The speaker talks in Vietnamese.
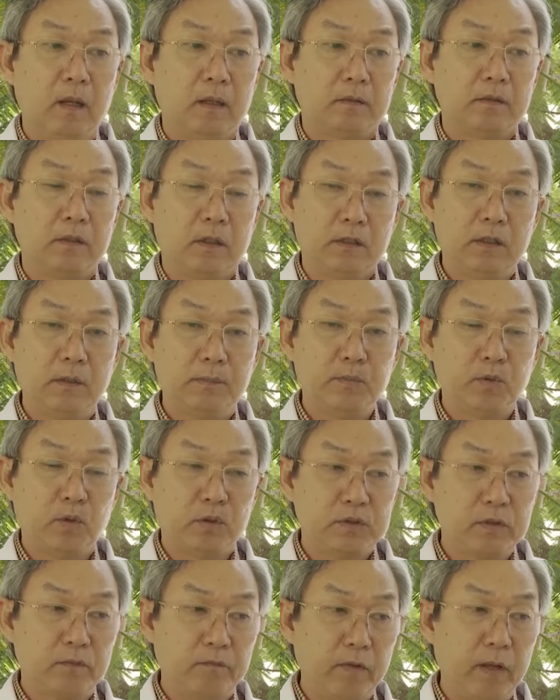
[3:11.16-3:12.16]
và giúp cho
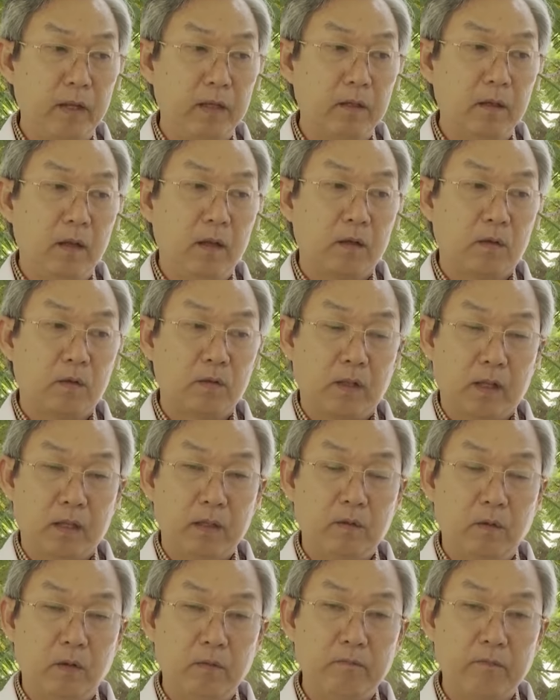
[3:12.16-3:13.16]
sinh viên có thể
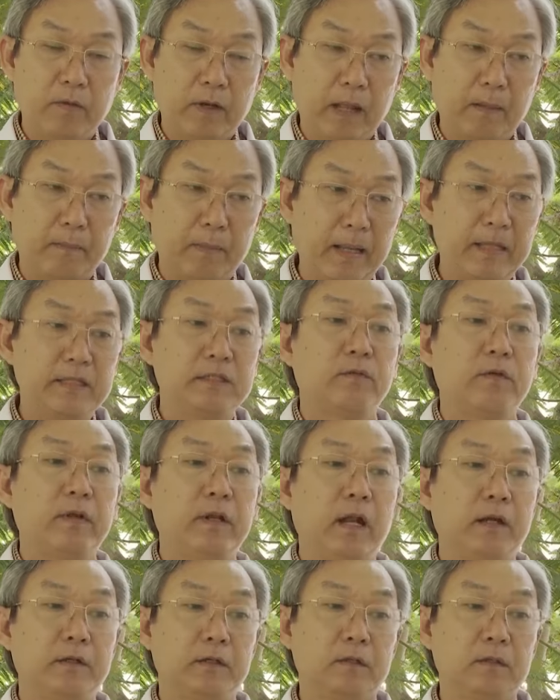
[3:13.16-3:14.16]
có việc làm ngay sau khi
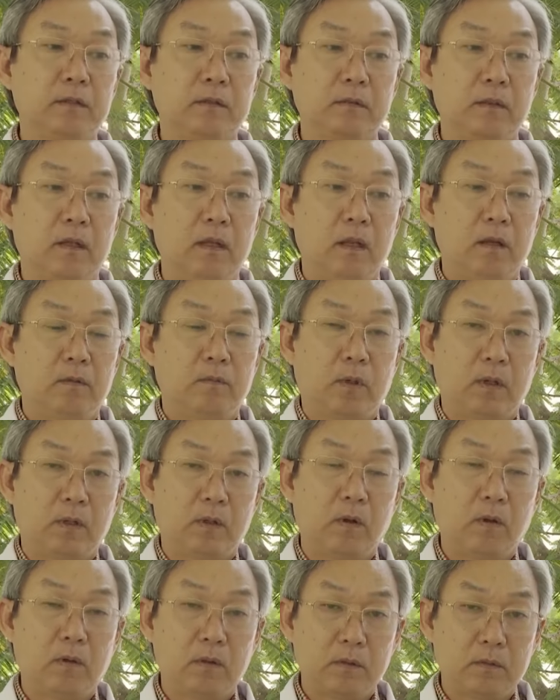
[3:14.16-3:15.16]
ra trường và
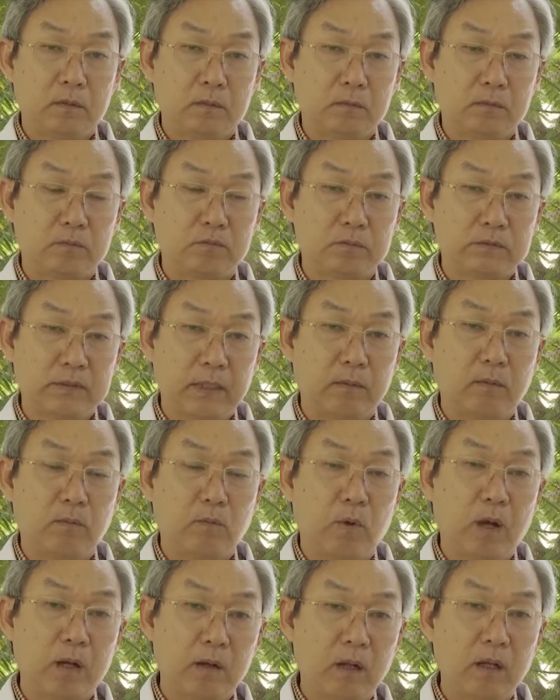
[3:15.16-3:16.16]
do ừ, sau
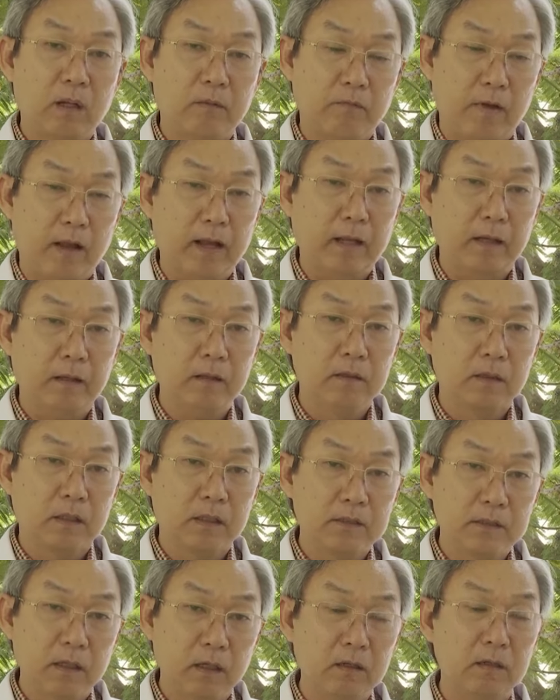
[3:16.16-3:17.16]
qua đó là phản ảnh được
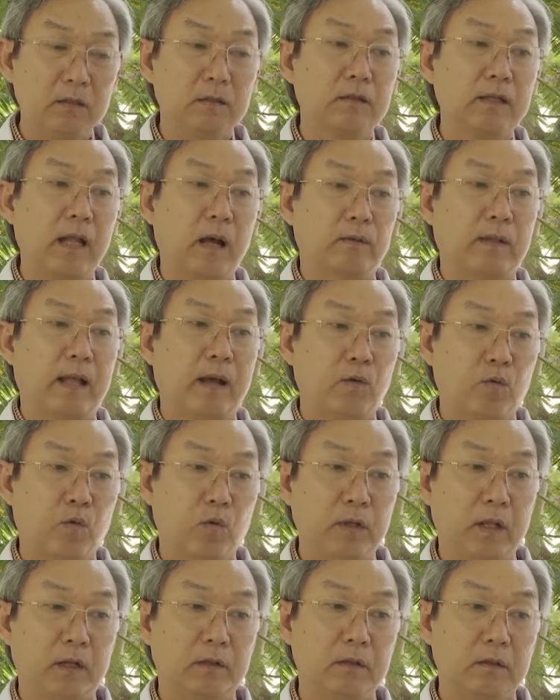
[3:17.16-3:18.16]
cái chất lượng đào tạo của
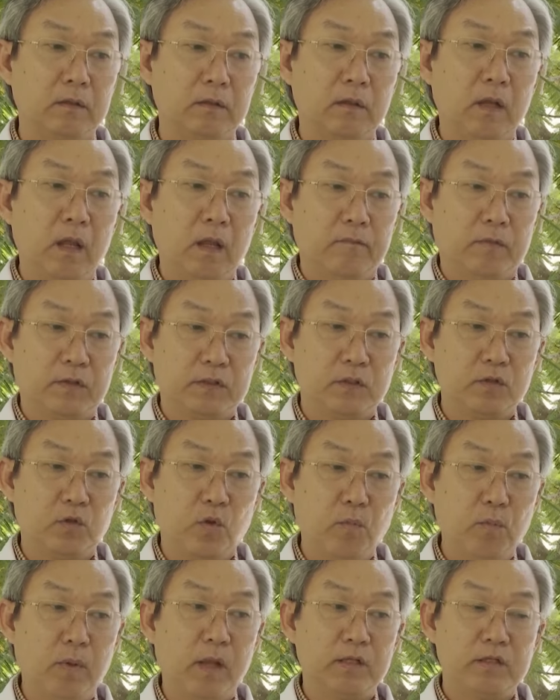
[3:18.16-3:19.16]
nhà trường và sự
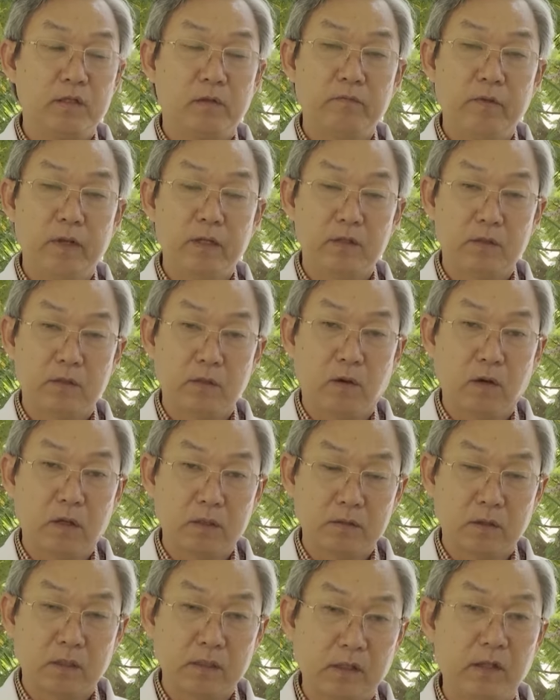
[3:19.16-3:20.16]
chuẩn bị sinh viên cho
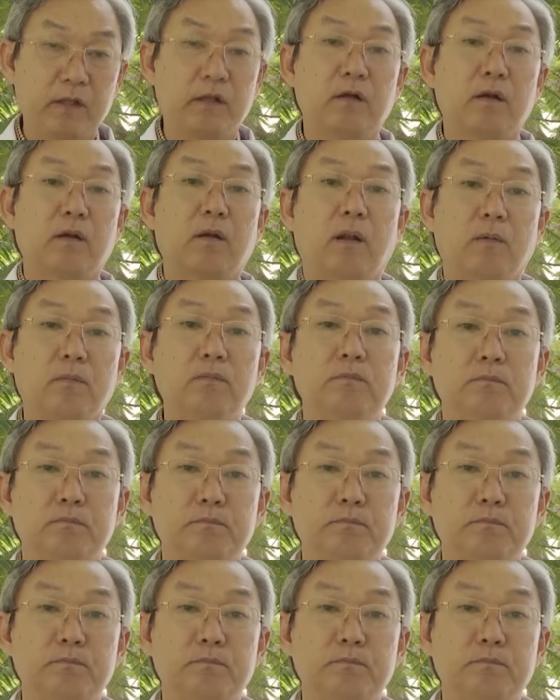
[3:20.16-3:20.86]
cái thị trường lao động.